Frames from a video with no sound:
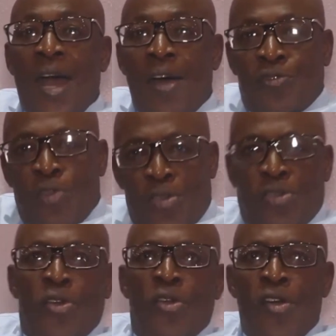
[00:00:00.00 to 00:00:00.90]
en sorte
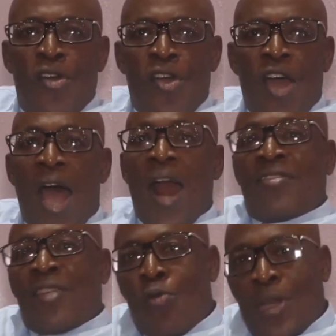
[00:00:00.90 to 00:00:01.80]
que
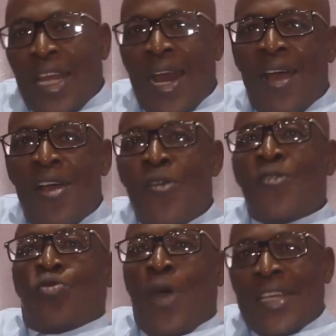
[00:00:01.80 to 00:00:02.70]
Alassane Ouattara
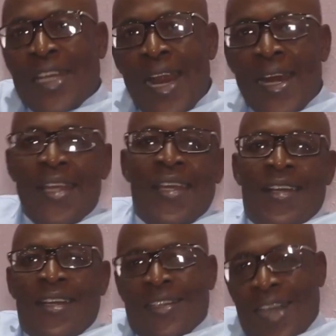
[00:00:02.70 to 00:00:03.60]
soit déclaré
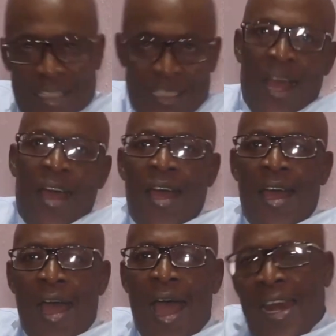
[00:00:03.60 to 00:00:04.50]
candidat
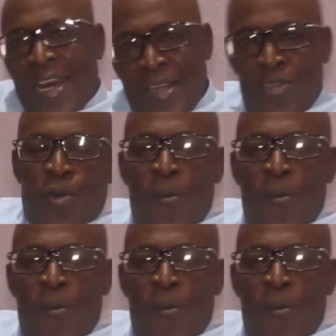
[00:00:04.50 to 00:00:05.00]
à l'élection